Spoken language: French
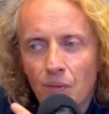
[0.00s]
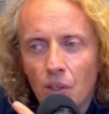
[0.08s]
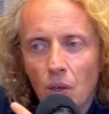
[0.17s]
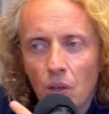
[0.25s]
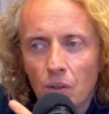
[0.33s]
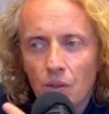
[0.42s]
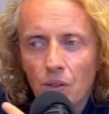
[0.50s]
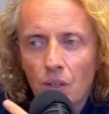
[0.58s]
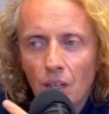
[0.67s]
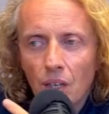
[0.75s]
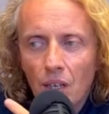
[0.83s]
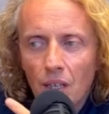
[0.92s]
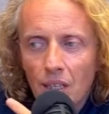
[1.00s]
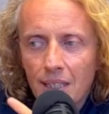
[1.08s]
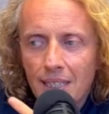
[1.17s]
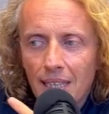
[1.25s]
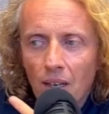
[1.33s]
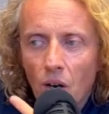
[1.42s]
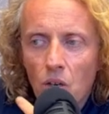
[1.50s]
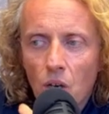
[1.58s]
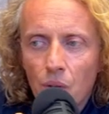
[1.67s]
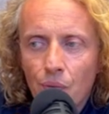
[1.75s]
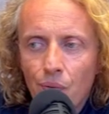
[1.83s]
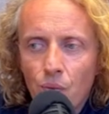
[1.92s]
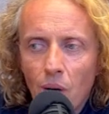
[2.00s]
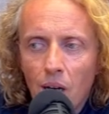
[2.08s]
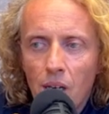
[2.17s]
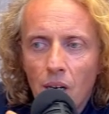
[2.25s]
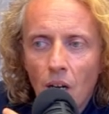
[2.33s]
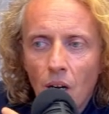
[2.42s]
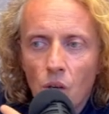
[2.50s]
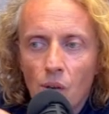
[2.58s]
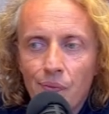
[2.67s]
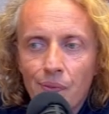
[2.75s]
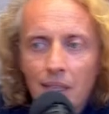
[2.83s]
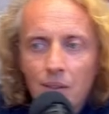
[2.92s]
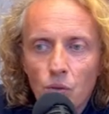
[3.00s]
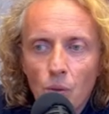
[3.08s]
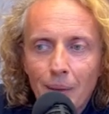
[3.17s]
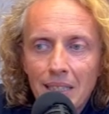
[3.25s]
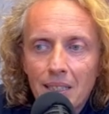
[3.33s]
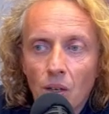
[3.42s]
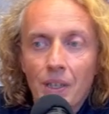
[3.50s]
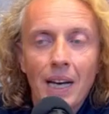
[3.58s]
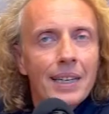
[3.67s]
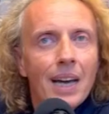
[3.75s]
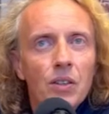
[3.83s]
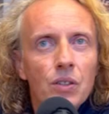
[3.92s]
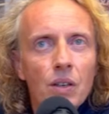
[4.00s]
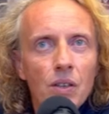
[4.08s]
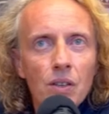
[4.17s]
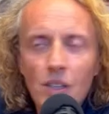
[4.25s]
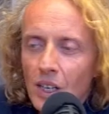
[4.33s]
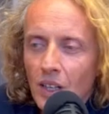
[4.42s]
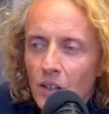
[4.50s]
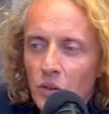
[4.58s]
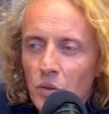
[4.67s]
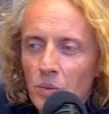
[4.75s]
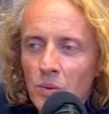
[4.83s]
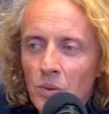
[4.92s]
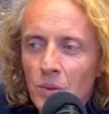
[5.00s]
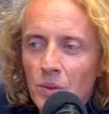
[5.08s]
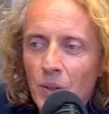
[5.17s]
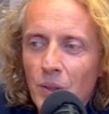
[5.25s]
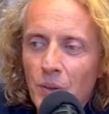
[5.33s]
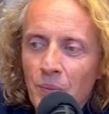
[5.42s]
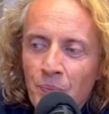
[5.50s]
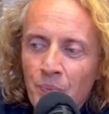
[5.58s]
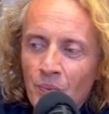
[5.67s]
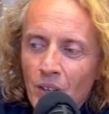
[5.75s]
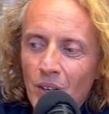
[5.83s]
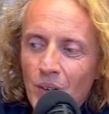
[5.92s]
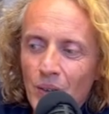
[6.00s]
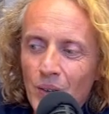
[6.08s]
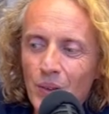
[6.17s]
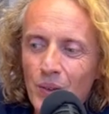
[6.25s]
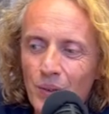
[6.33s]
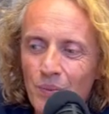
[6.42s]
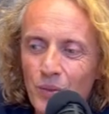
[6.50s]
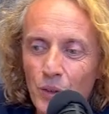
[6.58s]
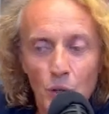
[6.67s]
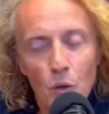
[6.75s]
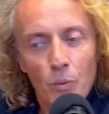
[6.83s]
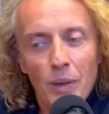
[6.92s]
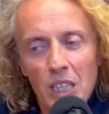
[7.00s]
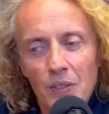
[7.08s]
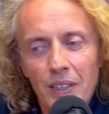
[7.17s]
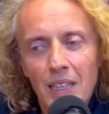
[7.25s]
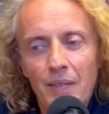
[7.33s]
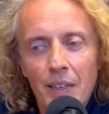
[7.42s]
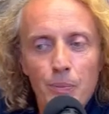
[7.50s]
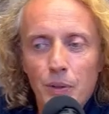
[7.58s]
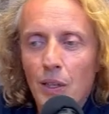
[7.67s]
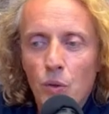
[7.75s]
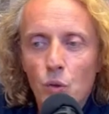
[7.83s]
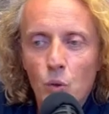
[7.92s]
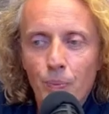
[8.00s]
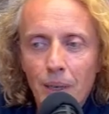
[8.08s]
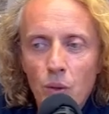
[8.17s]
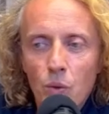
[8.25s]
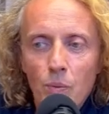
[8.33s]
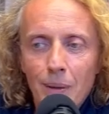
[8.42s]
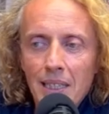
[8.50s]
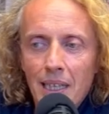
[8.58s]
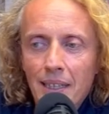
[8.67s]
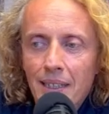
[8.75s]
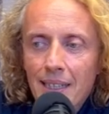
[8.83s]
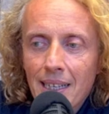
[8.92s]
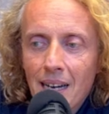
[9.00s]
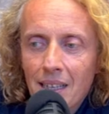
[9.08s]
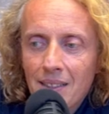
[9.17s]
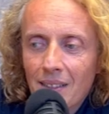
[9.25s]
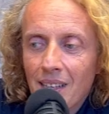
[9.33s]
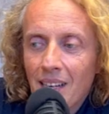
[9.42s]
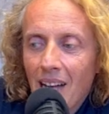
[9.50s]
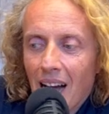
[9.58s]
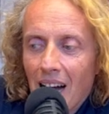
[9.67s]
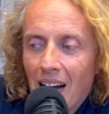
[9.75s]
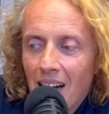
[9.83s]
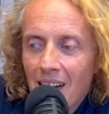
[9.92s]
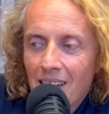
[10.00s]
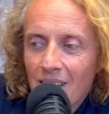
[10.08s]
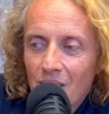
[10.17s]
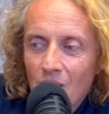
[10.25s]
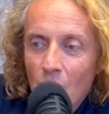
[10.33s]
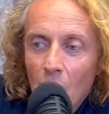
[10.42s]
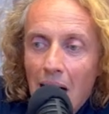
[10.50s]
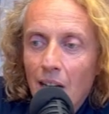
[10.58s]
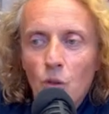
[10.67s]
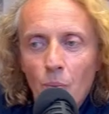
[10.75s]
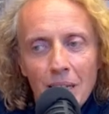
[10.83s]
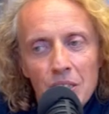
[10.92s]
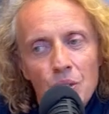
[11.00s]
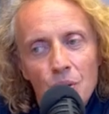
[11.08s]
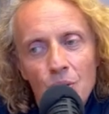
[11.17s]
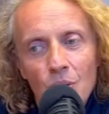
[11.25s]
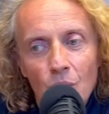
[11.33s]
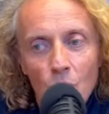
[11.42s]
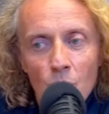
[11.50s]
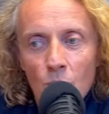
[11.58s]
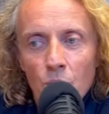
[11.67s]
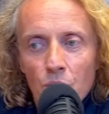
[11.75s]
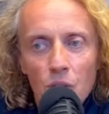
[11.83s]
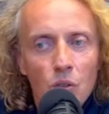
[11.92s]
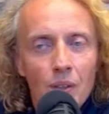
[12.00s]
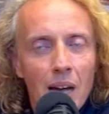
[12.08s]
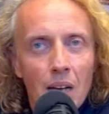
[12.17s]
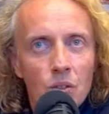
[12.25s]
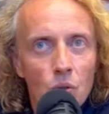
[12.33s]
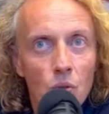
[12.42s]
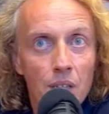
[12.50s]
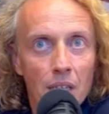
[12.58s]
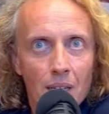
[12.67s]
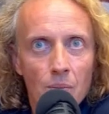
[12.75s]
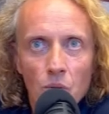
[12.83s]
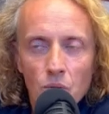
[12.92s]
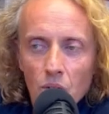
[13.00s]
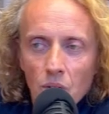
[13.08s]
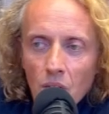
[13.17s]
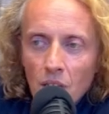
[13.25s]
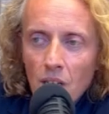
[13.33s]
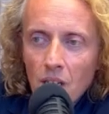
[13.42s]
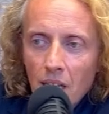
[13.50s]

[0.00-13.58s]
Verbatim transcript: Alors évidemment, je ne suis pas une machine, je peux avoir des failles, mais globalement, j'ai ce plaisir et cette concentration suprême pour tout à coup euh, me dire que telle chose, je l'ai, elle, m'a contaminé, elle m'a comme,